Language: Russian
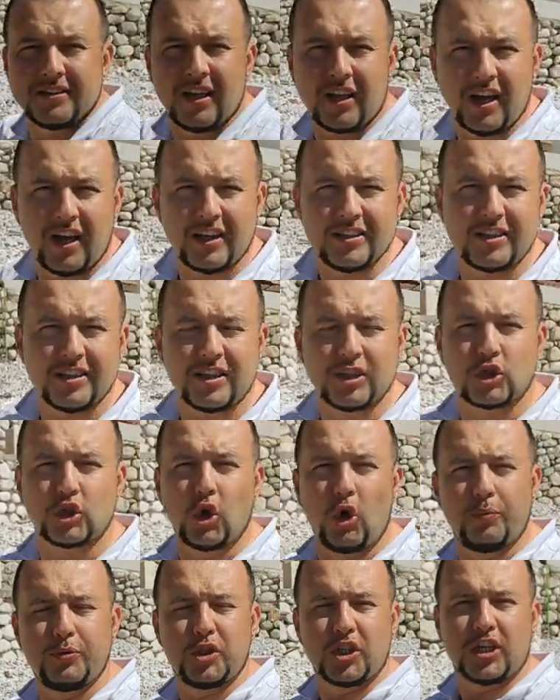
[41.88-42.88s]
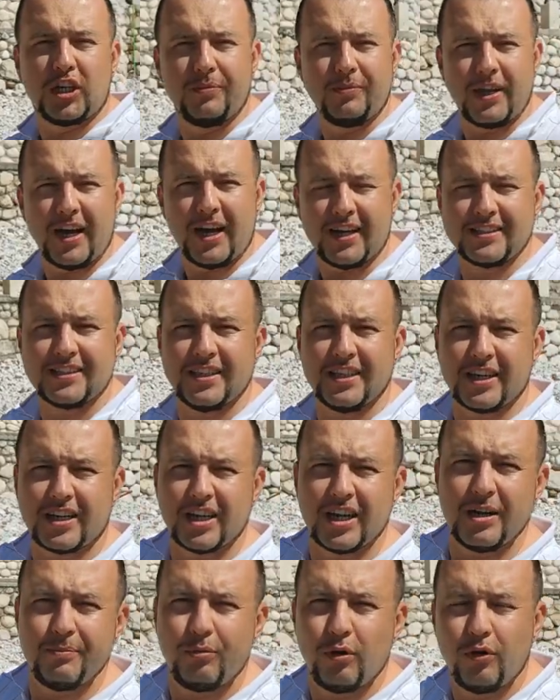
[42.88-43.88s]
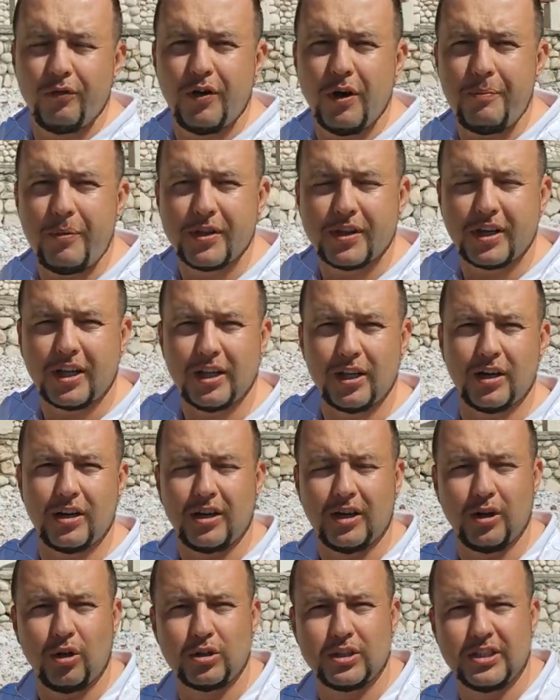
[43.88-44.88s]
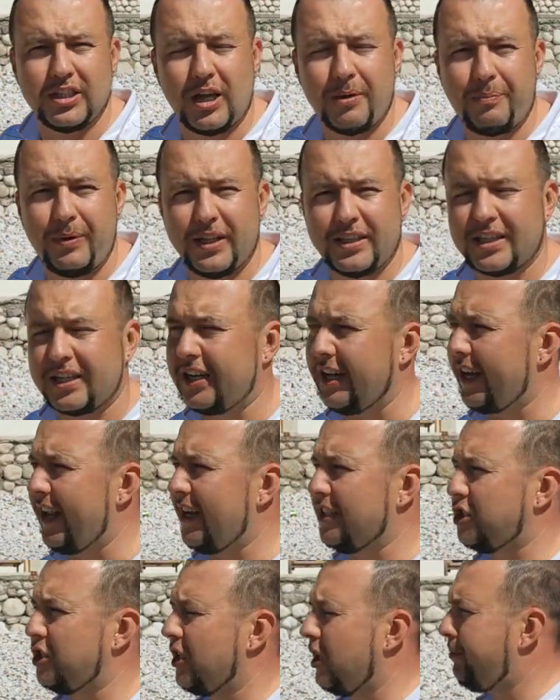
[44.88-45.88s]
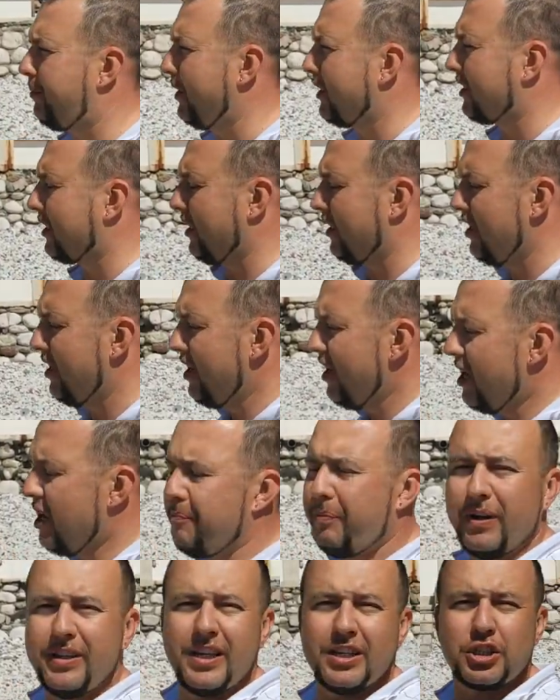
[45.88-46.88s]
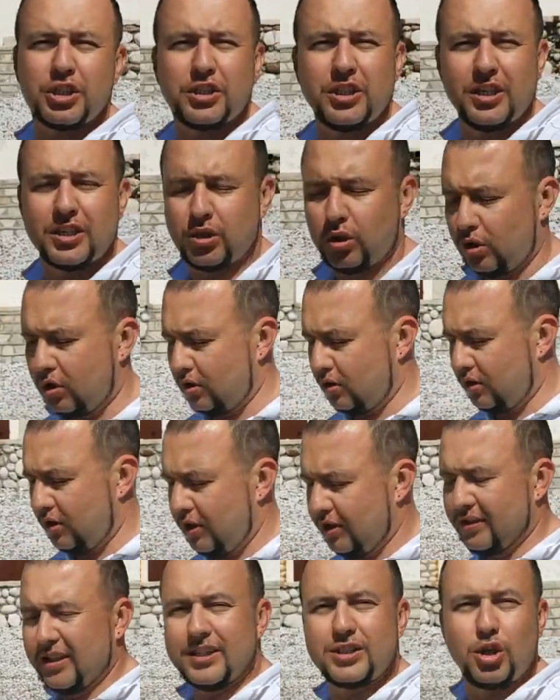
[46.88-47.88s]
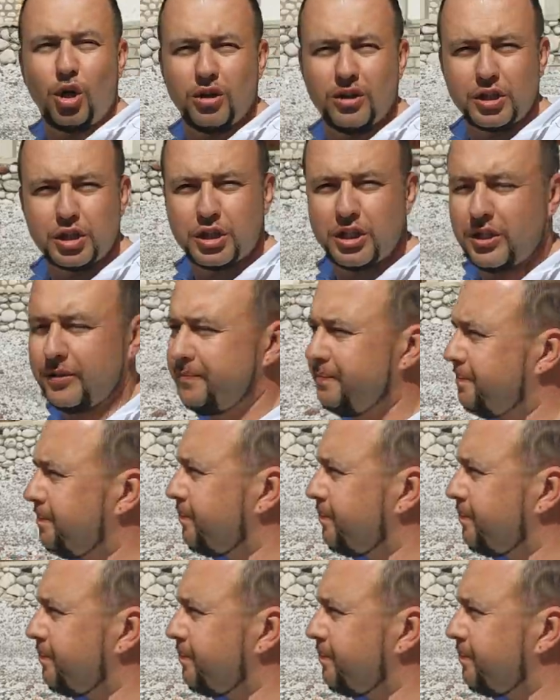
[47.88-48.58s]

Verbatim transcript: Салатики, супчики, мясо, рыбу, выпить холодные напитки, горячие напитки и понежиться на, сол... на солнышке.